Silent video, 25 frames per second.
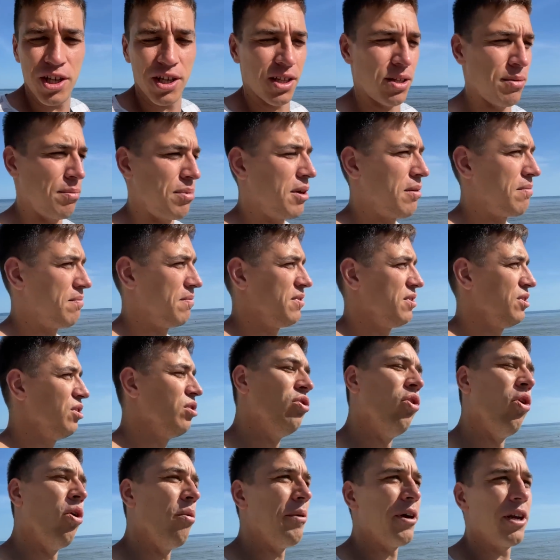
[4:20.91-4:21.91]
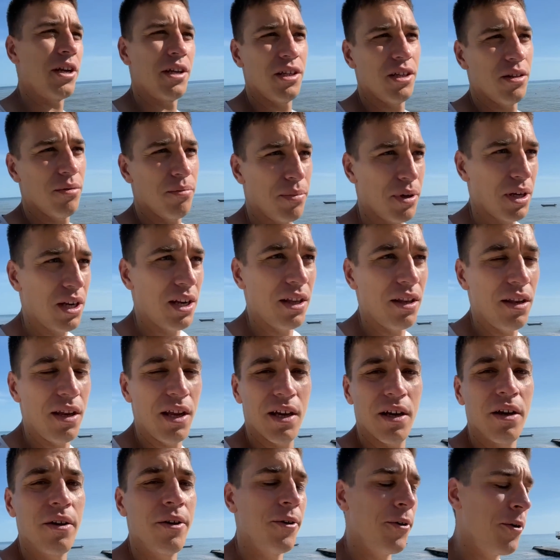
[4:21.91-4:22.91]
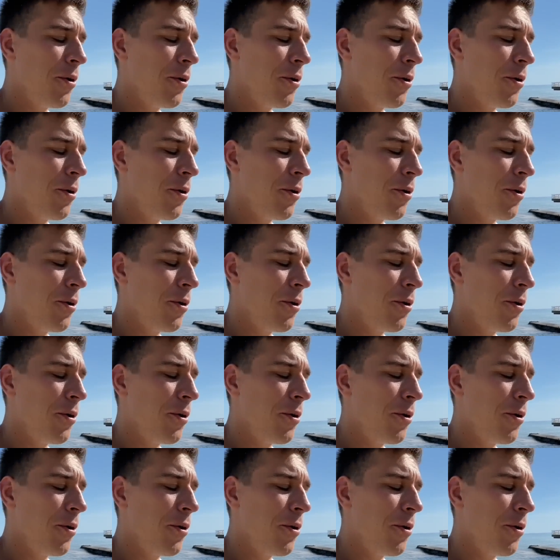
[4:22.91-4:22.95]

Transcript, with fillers: это прям номер один по длине,